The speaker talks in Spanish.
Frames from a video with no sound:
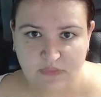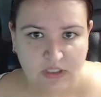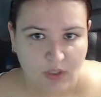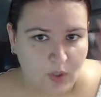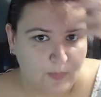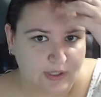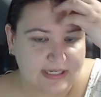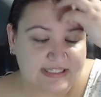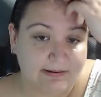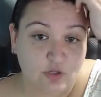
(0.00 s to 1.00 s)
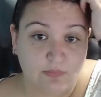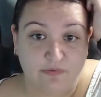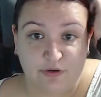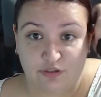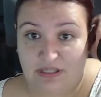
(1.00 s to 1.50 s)
Porque el sábado me fue
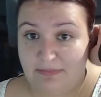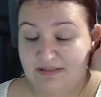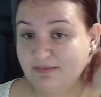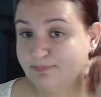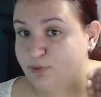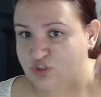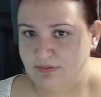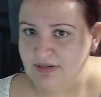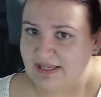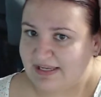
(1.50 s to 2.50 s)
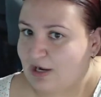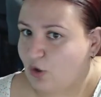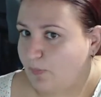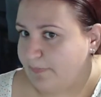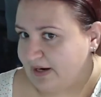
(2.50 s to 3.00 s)
totalmente imposible ir a
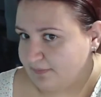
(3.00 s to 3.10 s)
comprar